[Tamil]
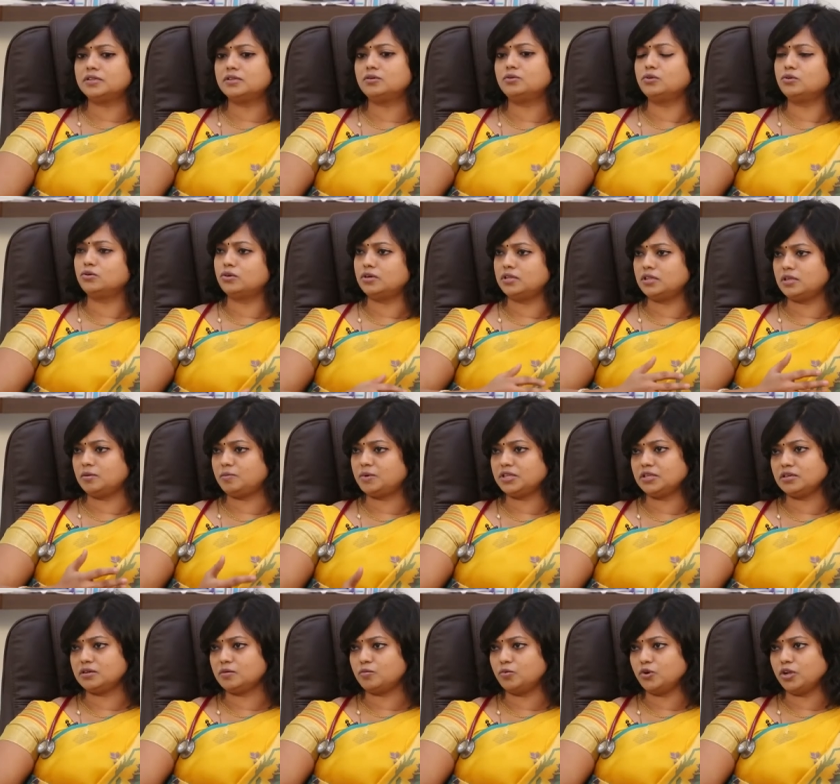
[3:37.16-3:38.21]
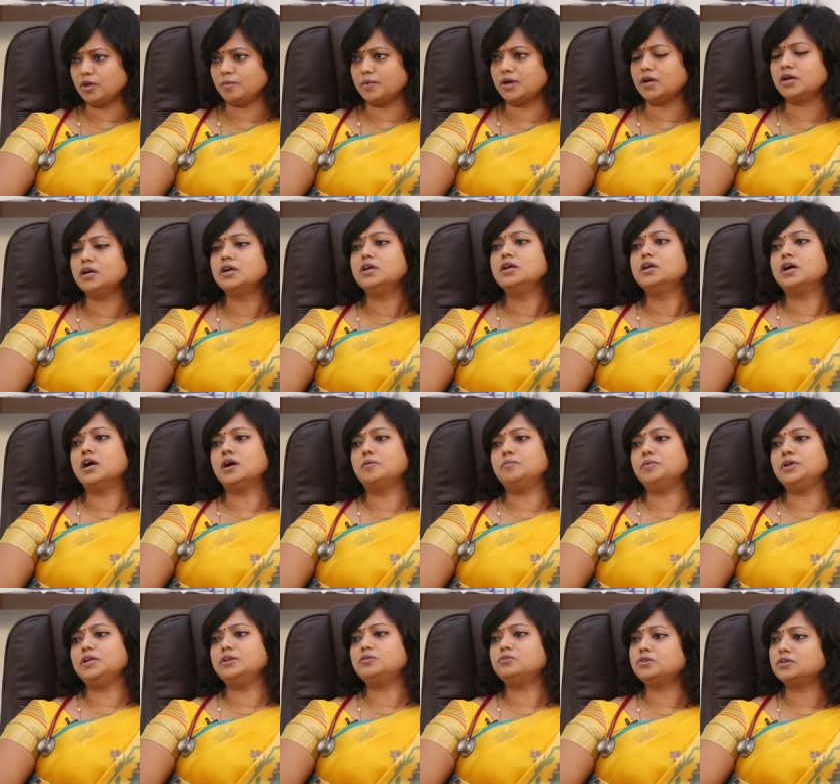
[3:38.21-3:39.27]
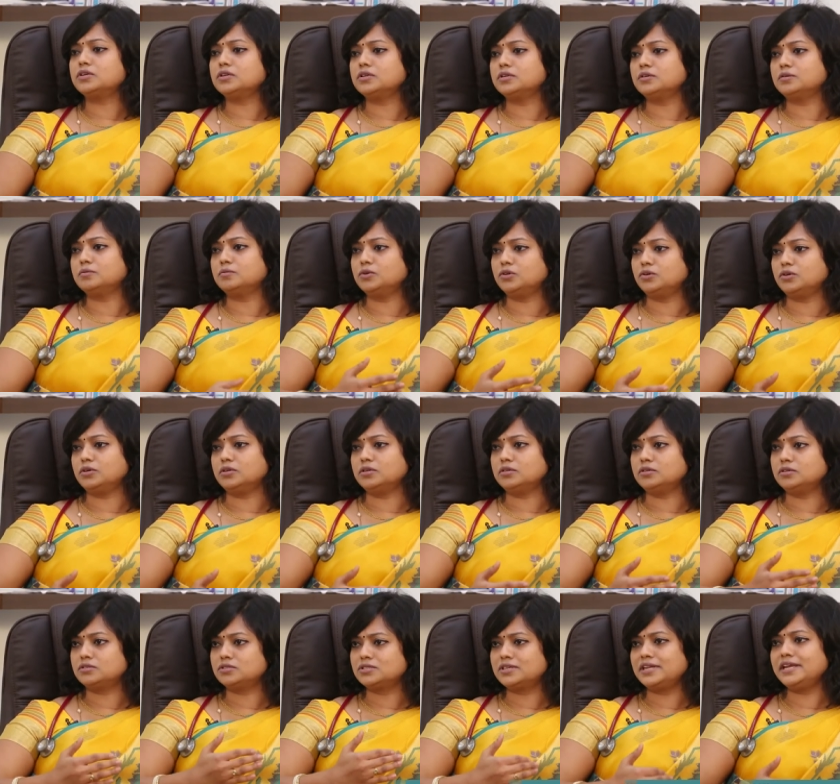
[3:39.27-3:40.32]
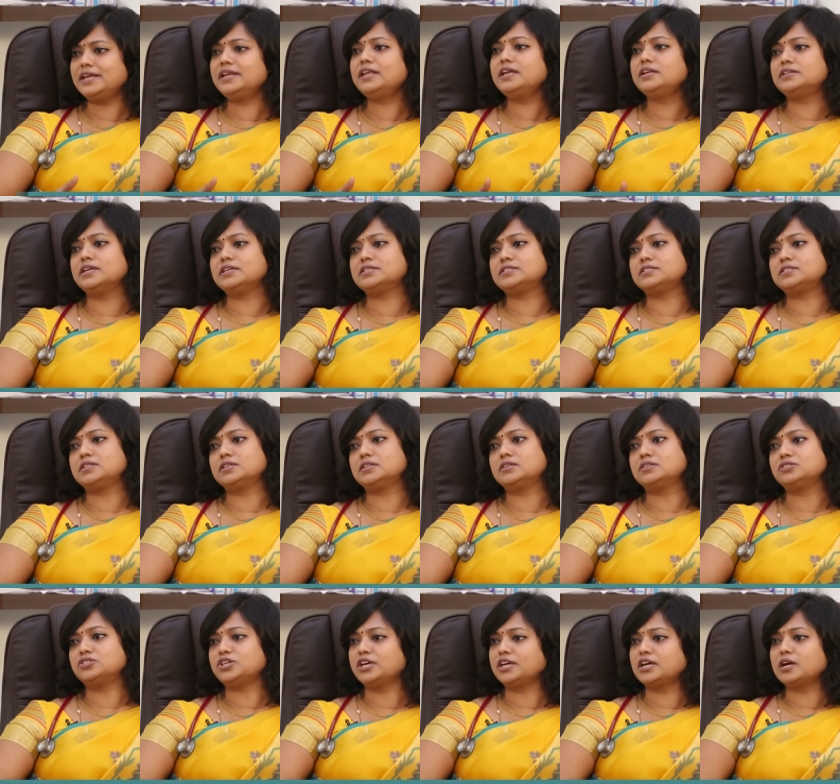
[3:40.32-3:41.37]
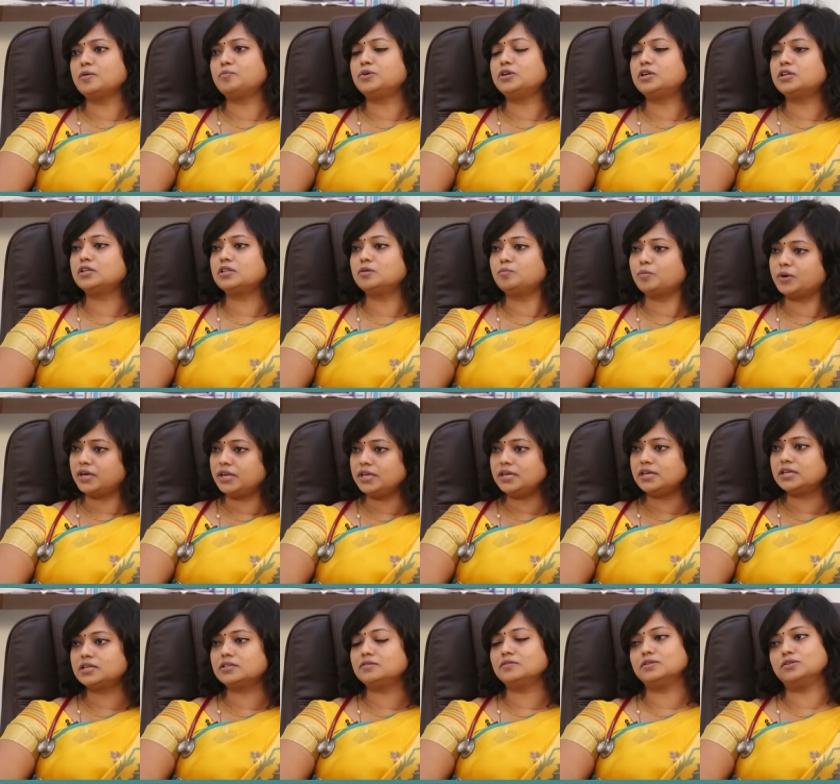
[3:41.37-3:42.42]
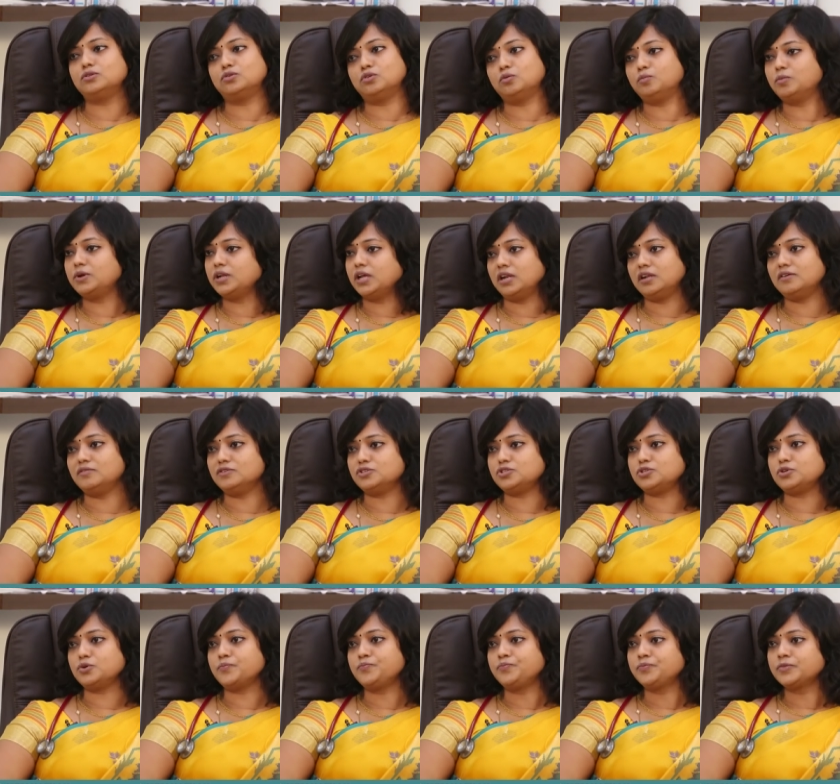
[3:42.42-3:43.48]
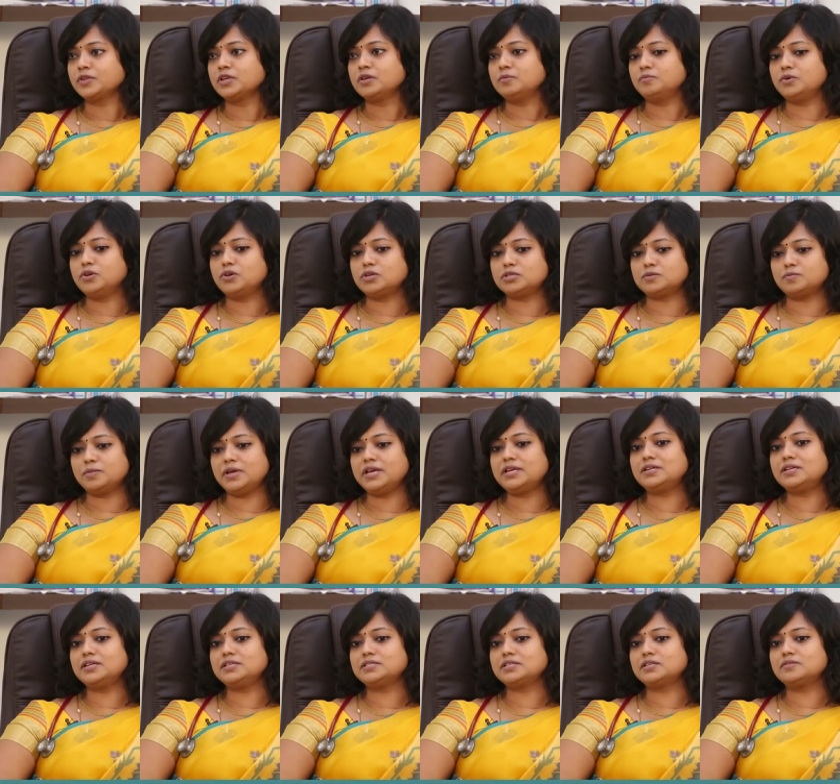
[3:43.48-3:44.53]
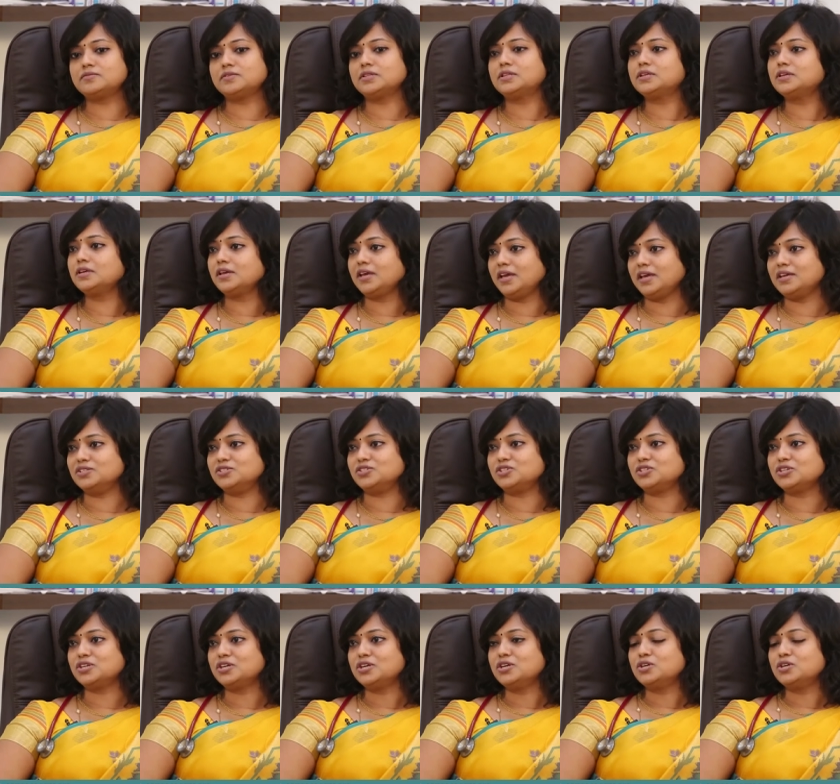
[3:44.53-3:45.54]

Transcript: வந்து ஒரு குழந்தையை பெற்றுக்க முடியுமா அப்படின்னு ஒரு ஒரு ஸ்க்ரீனிங் டெஸ்ட்டு செக்அப்ன்றது பண்ணிக்கிறது வந்து ரொம்ப நல்ல விஷயம் பிகாஸ் மெயின் ரீசன் வந்து ஏஜ்